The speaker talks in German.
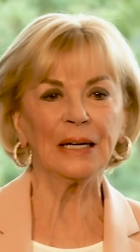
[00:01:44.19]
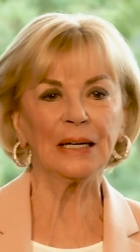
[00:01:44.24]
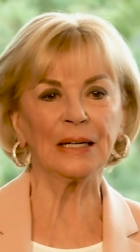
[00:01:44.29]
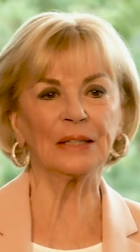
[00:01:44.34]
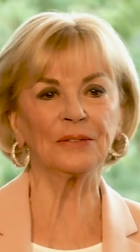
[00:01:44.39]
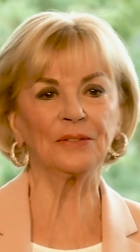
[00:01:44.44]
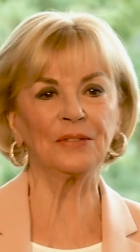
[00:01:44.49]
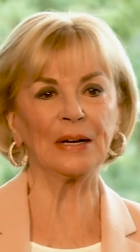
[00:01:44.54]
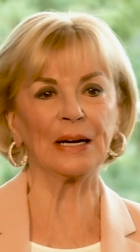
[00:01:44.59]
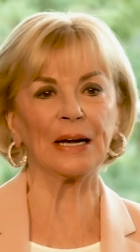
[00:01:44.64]

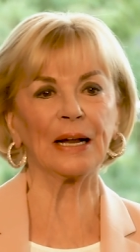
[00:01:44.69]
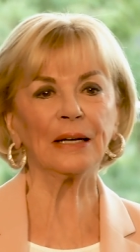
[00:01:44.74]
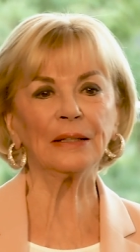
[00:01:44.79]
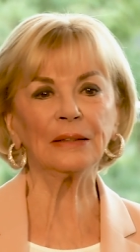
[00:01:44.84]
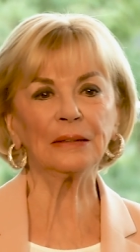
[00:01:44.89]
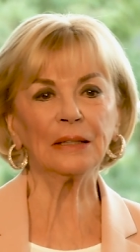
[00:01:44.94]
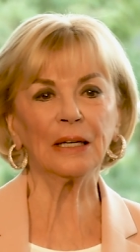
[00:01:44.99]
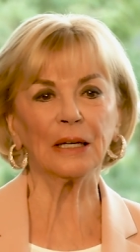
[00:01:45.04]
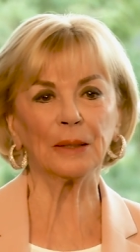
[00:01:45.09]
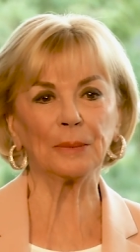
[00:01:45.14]
Äh, wir
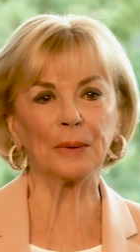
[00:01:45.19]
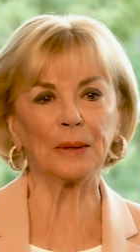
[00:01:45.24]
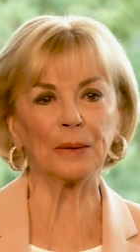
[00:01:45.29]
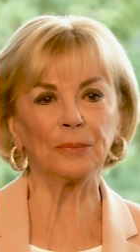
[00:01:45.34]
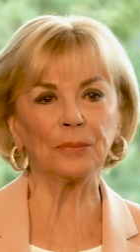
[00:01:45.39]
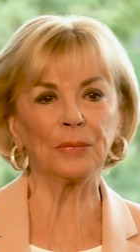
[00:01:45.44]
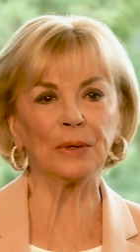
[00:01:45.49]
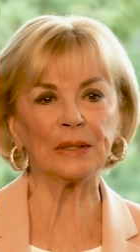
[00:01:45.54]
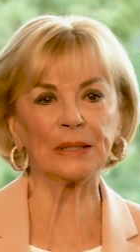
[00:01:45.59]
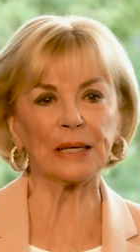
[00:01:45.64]
lernen
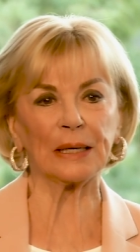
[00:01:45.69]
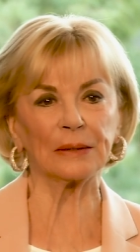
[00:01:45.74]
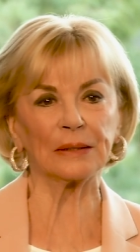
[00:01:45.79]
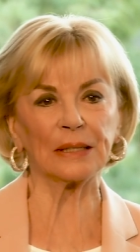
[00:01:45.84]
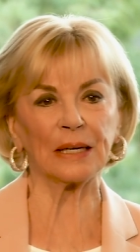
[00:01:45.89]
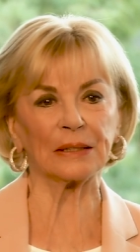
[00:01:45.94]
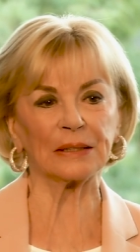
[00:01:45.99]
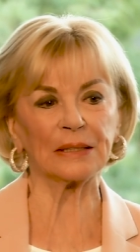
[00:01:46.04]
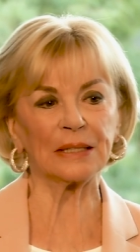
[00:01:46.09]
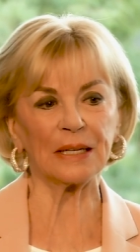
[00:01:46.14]
aber mit
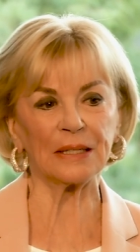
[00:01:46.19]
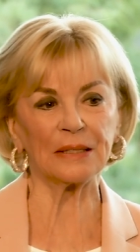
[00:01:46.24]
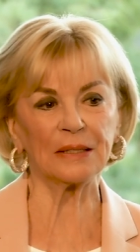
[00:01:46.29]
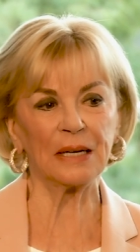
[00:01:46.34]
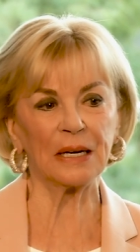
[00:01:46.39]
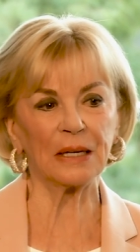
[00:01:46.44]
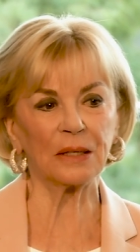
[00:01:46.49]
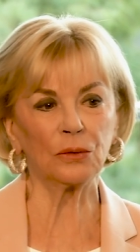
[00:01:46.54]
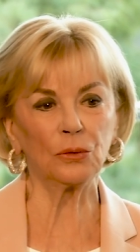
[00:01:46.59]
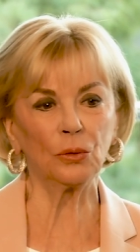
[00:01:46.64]
anderen
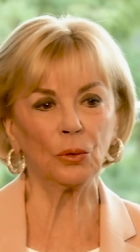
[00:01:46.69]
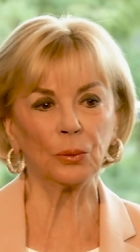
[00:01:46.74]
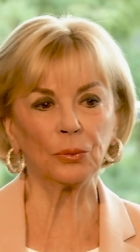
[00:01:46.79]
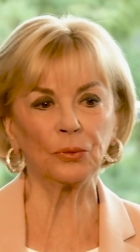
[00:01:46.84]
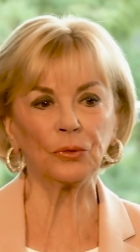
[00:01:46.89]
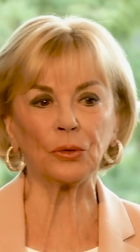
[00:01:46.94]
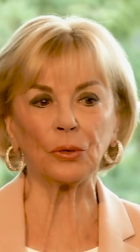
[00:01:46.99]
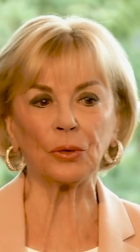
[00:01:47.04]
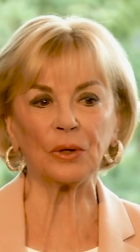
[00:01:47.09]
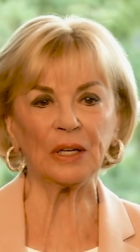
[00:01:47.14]
Techniken
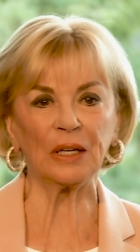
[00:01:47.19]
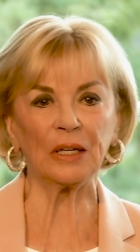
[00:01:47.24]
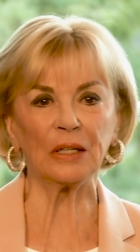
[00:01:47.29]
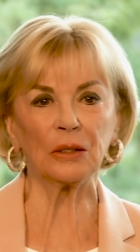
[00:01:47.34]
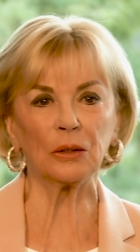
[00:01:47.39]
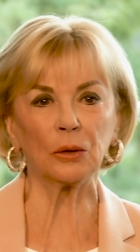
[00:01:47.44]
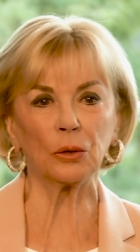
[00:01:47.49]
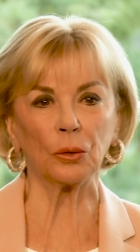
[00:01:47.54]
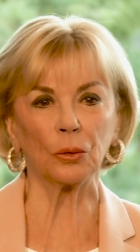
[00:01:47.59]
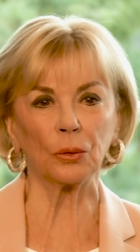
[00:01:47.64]

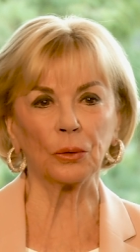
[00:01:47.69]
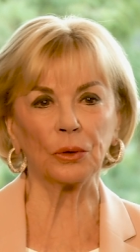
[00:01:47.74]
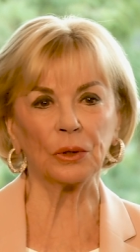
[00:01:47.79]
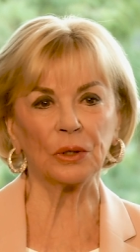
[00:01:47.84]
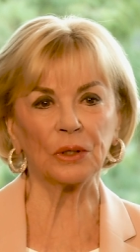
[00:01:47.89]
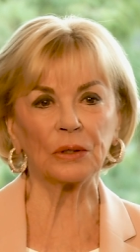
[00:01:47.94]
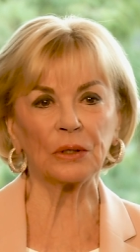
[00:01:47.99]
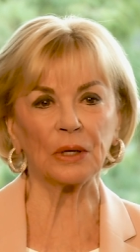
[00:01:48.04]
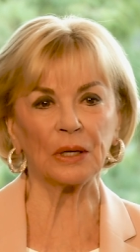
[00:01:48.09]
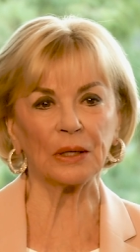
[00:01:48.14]
umzugehen
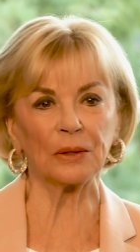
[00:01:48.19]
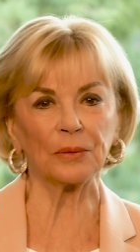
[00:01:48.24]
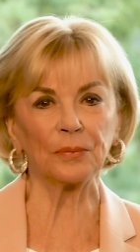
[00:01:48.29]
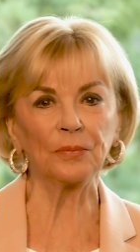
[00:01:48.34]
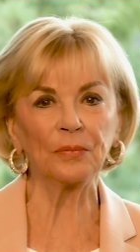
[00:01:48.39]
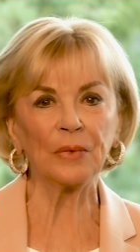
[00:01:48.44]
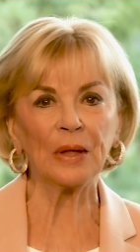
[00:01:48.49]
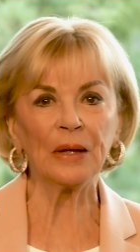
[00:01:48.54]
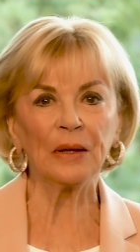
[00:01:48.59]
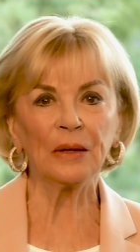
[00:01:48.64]
und äh,
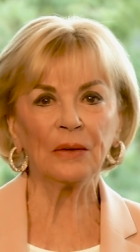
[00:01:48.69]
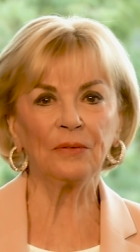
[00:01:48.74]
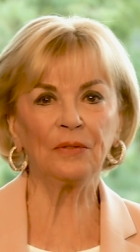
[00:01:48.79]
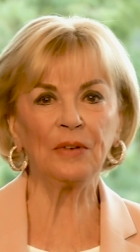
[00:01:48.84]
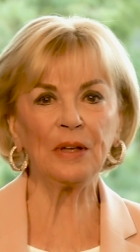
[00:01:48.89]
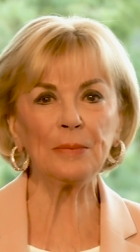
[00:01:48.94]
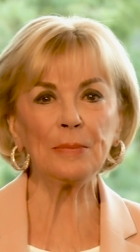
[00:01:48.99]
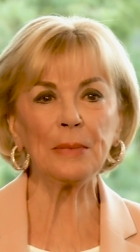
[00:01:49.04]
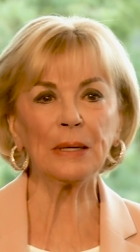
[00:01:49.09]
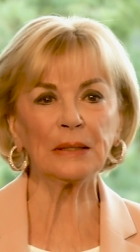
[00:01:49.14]

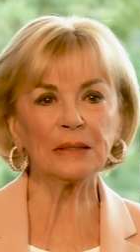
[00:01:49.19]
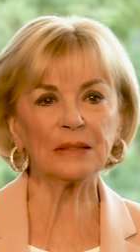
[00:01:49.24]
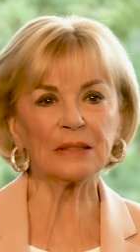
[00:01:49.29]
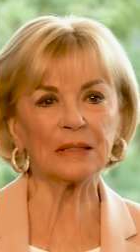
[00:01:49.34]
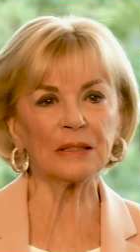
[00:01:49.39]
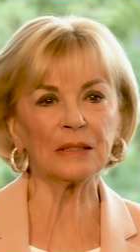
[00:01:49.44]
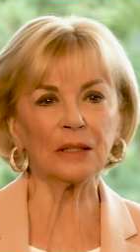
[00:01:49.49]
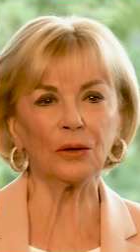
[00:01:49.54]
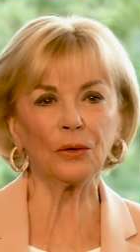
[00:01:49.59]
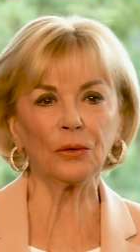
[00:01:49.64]
wie man
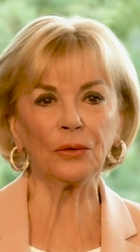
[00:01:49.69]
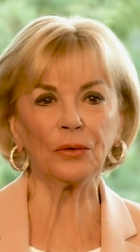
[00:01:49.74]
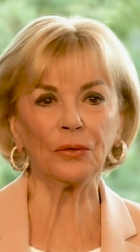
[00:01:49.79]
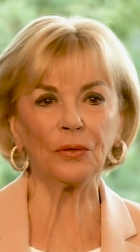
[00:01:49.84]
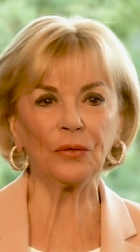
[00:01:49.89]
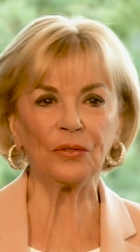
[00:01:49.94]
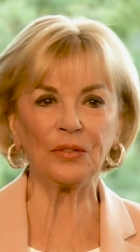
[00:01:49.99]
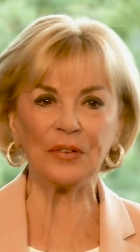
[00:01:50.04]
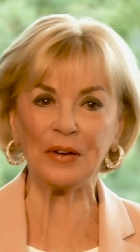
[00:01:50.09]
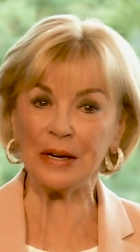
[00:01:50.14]
sich auch
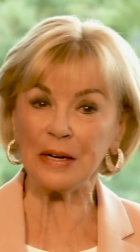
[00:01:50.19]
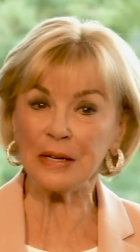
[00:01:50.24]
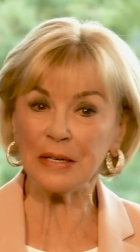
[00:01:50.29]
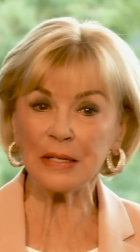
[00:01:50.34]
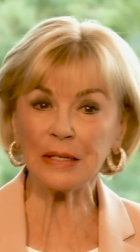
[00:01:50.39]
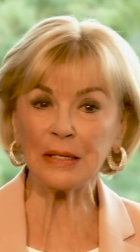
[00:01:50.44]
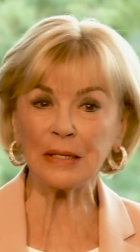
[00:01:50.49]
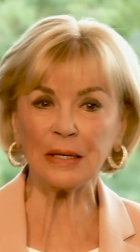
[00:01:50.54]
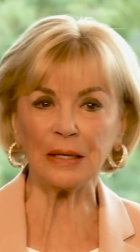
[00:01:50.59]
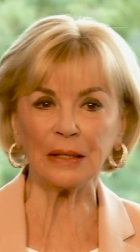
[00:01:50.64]

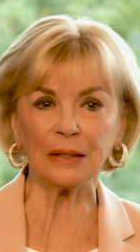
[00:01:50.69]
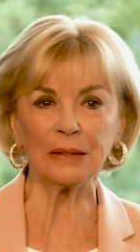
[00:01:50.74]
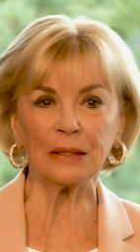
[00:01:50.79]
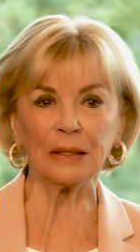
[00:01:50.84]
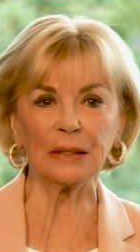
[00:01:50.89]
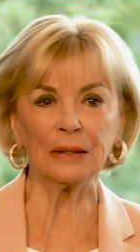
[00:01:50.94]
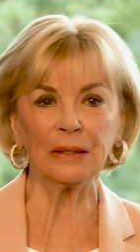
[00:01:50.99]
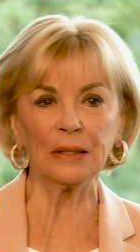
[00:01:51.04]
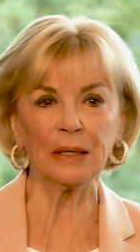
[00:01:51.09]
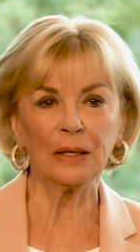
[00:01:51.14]
finden
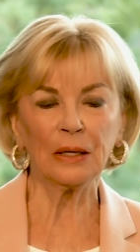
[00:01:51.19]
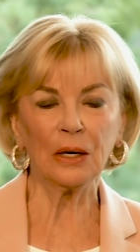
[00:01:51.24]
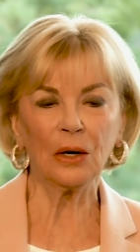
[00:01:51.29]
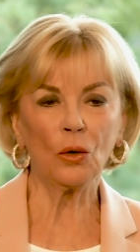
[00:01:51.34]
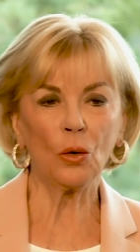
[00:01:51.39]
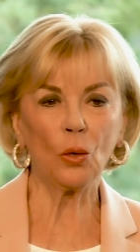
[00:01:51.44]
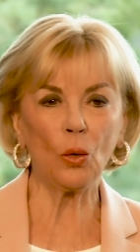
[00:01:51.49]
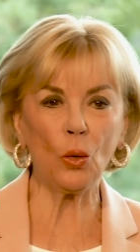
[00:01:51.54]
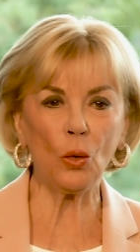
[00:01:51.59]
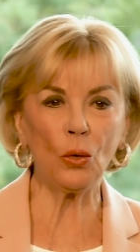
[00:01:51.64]
kann,
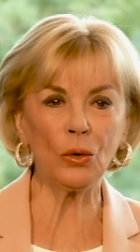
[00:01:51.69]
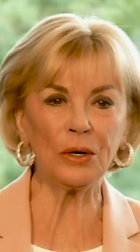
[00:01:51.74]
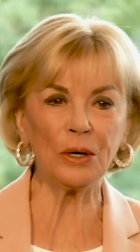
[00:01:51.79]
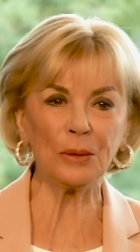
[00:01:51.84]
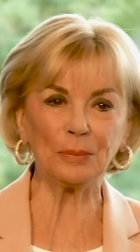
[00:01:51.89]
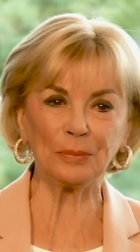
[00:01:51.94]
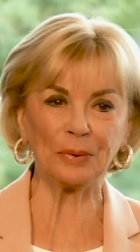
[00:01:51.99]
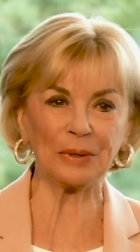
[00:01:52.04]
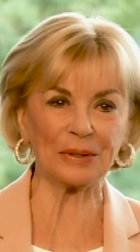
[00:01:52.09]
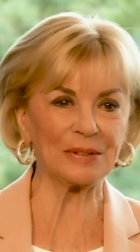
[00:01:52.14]

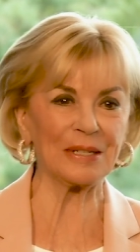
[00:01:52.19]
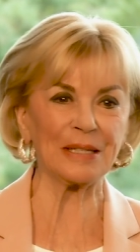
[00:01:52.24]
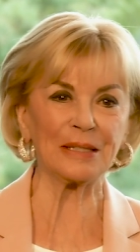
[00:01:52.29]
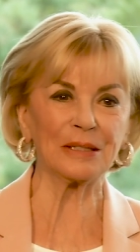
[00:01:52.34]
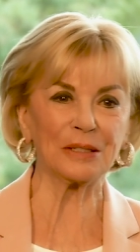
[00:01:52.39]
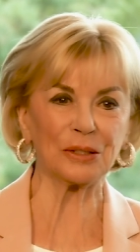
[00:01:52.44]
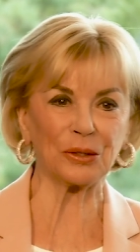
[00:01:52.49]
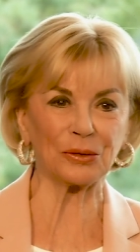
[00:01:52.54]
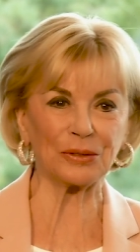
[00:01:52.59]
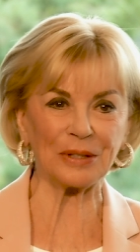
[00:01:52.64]
ohne
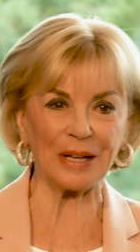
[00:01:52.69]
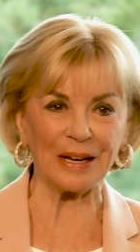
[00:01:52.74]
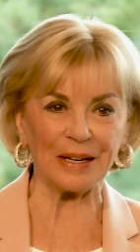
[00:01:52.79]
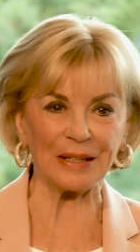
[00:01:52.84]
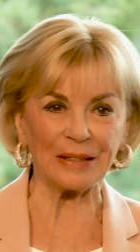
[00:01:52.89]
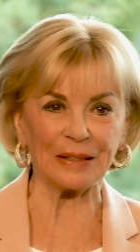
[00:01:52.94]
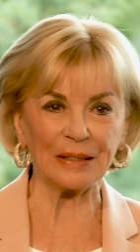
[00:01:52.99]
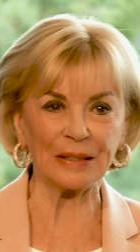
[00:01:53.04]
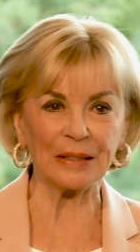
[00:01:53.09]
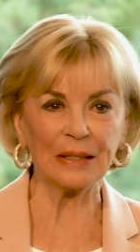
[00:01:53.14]
präsent zu
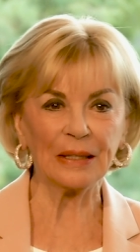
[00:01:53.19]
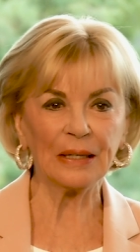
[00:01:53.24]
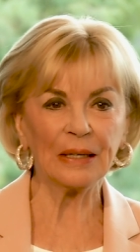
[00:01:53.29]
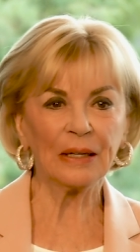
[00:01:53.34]
sein.